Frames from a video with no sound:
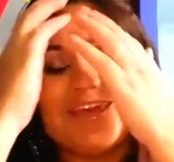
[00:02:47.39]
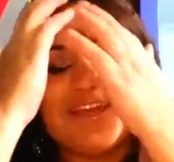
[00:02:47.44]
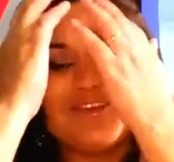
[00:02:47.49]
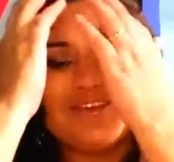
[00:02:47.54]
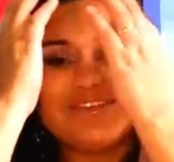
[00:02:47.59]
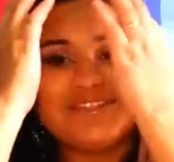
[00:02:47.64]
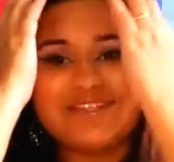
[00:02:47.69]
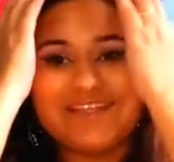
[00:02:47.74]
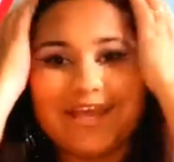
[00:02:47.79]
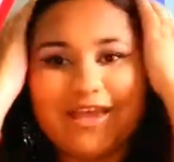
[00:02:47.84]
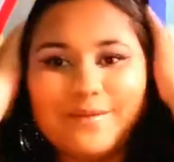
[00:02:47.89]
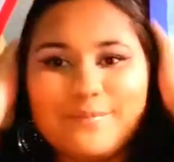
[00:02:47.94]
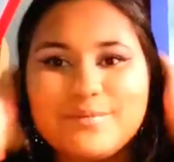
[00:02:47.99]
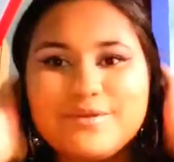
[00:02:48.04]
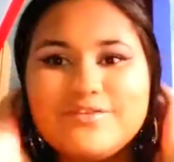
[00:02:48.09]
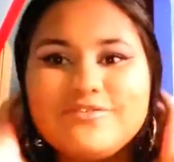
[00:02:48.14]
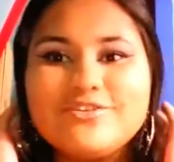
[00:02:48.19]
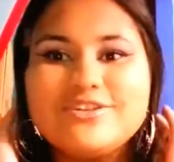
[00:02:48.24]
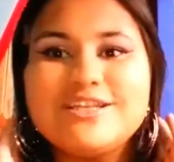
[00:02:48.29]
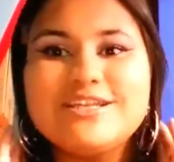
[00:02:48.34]
Que eu
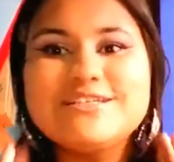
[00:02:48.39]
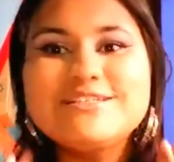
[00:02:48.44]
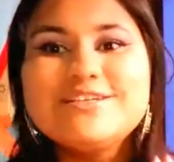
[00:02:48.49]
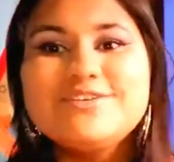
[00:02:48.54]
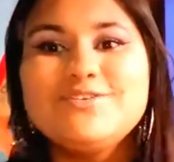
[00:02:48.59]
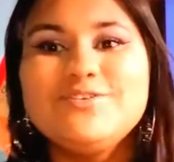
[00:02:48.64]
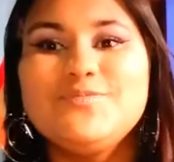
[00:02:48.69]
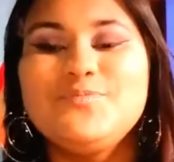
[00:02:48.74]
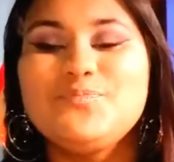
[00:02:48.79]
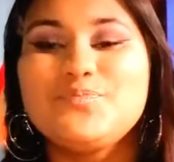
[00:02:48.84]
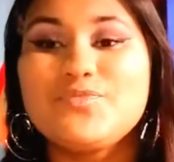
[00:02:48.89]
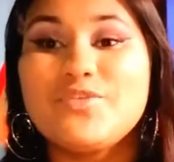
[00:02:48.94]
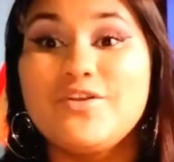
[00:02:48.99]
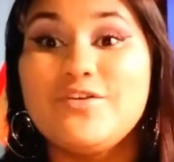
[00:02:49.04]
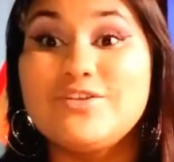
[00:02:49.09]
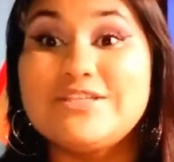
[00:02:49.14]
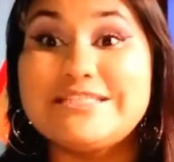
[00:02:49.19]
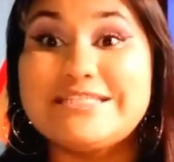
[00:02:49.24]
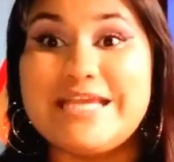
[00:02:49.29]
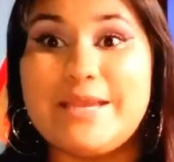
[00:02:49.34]
sempre vou trazendo,
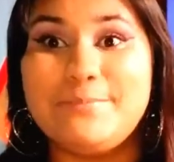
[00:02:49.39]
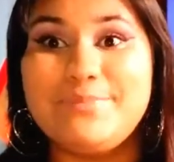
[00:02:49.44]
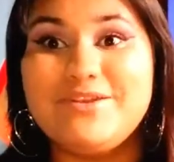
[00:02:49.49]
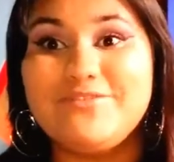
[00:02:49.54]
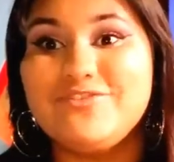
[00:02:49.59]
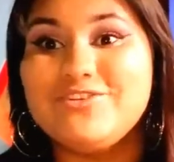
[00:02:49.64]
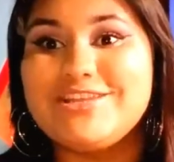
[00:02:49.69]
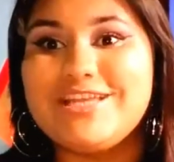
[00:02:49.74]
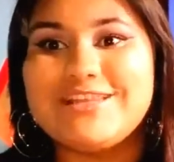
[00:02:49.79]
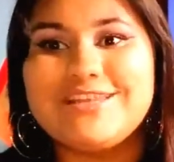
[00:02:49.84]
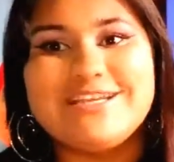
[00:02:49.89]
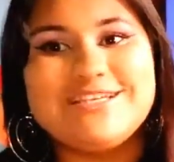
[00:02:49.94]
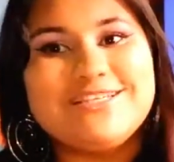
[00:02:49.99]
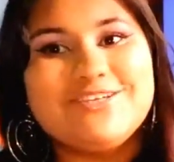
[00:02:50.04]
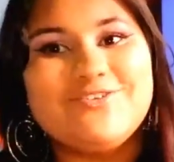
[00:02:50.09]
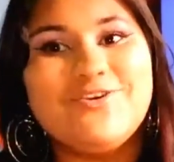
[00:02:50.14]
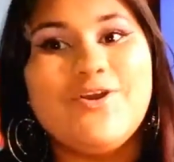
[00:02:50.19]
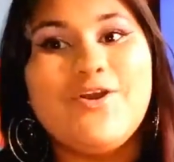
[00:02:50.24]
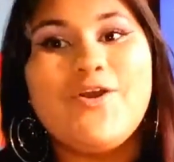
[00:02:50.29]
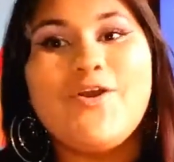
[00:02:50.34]
sempre vou estar tá
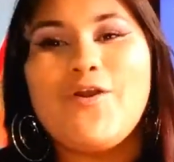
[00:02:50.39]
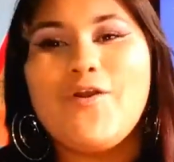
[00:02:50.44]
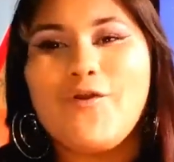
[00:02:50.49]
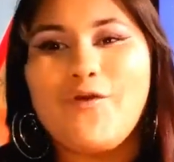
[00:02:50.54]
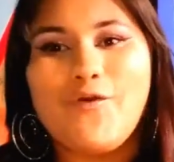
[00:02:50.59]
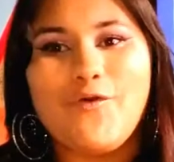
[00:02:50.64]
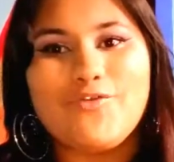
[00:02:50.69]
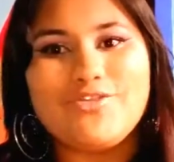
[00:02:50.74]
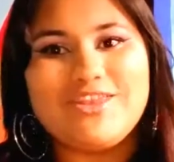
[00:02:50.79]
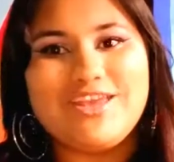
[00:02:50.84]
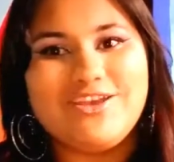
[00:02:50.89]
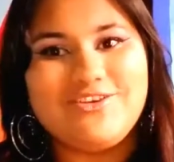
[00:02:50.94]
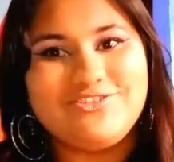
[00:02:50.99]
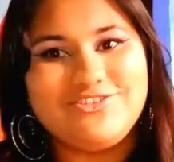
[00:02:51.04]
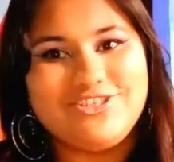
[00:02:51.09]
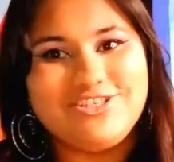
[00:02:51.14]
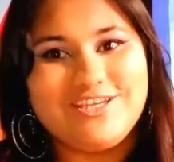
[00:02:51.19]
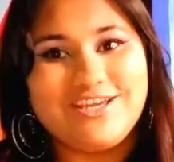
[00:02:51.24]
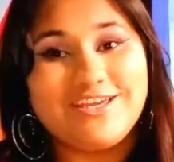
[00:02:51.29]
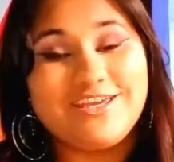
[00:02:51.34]
trazendo
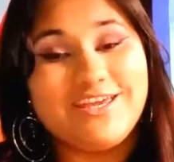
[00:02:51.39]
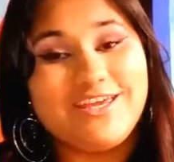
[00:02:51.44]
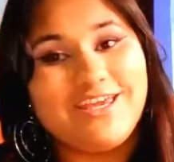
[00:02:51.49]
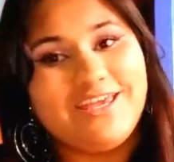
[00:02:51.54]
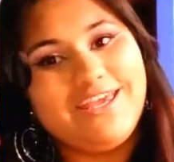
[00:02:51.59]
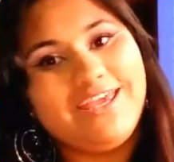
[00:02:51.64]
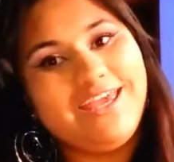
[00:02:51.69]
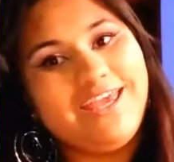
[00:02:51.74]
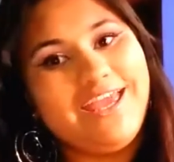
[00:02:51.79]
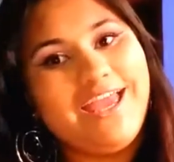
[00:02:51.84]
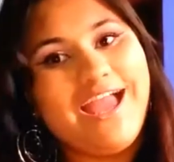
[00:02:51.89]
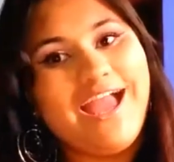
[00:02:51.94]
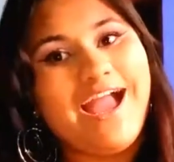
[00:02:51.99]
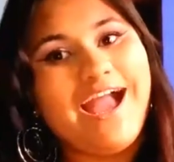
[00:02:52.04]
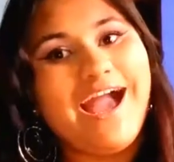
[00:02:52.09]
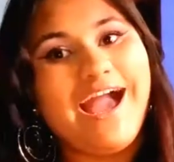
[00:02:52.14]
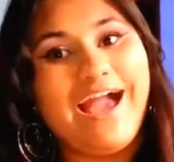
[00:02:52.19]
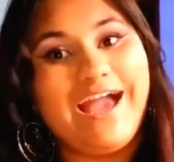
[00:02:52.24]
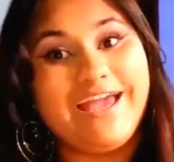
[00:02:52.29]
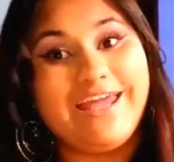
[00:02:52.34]
conteúdinho aqui que
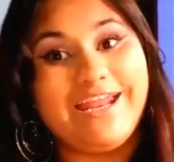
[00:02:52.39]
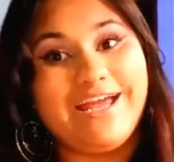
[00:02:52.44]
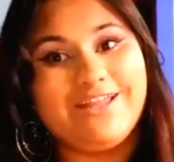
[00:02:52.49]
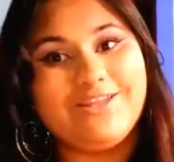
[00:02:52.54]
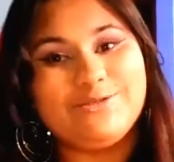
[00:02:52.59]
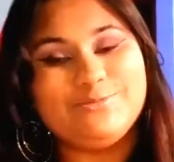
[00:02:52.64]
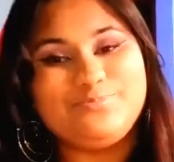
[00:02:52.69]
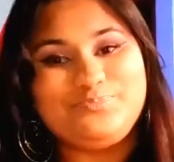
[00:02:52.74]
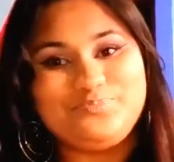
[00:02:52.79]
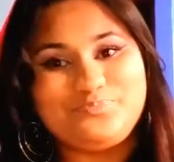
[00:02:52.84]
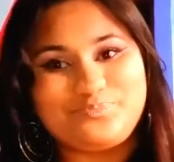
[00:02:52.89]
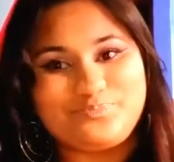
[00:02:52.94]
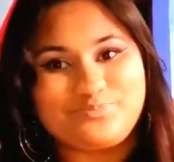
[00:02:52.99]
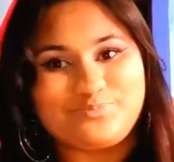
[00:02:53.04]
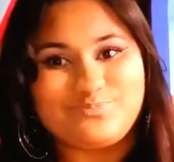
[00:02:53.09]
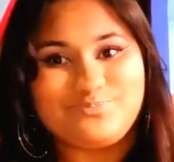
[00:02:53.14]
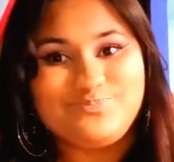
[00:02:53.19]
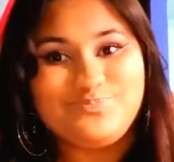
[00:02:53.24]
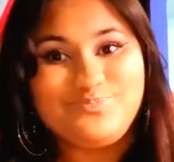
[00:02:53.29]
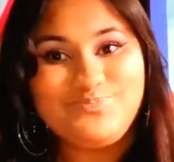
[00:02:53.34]
agrada
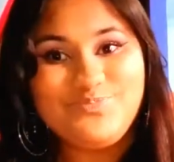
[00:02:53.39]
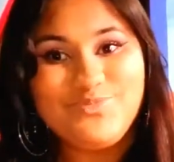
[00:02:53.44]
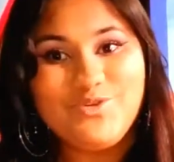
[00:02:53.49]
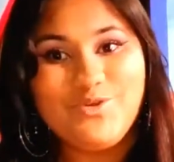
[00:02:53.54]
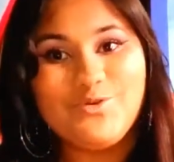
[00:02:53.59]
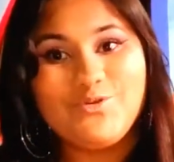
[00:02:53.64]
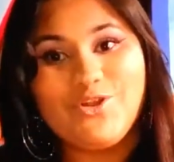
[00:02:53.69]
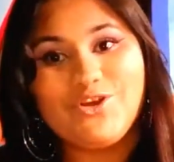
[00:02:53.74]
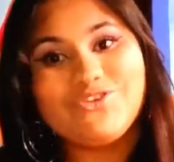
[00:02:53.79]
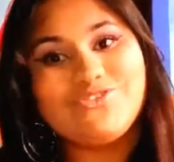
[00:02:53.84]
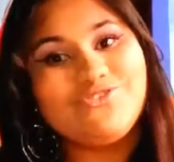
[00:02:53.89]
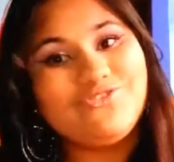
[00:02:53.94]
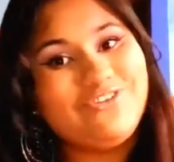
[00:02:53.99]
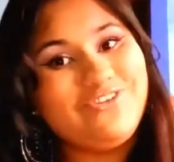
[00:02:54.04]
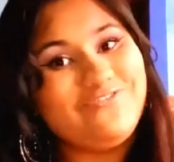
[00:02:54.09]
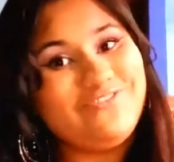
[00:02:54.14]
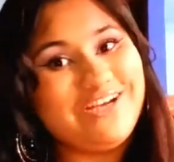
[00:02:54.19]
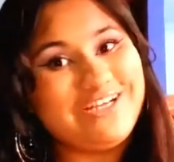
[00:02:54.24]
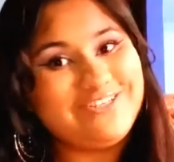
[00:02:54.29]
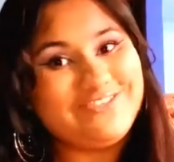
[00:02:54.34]
o nosso
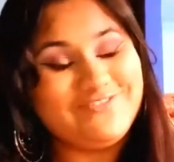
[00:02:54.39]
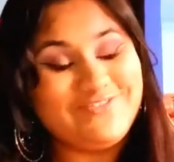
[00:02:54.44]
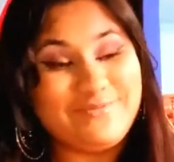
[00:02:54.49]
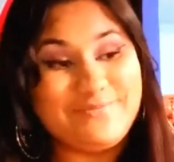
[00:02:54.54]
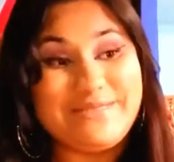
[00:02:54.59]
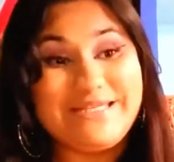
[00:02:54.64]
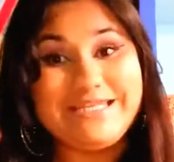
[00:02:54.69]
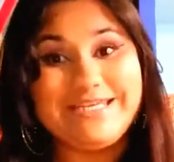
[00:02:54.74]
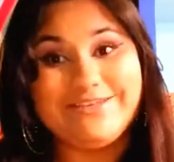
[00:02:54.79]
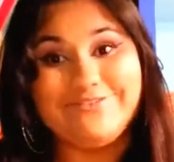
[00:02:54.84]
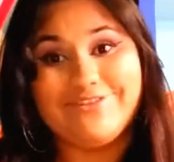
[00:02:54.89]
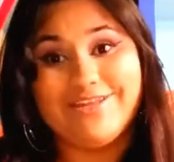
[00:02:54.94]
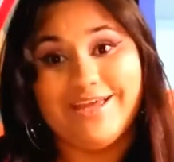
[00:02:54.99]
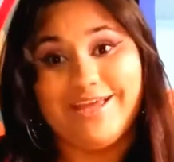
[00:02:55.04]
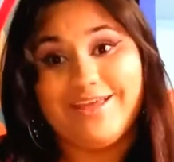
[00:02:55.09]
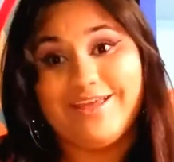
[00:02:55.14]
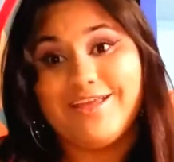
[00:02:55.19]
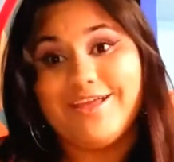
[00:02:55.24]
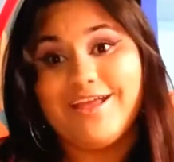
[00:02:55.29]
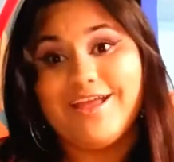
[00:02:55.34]
universo feminino,
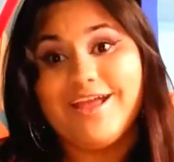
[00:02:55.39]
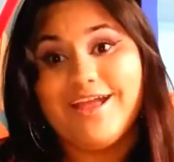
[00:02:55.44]
né?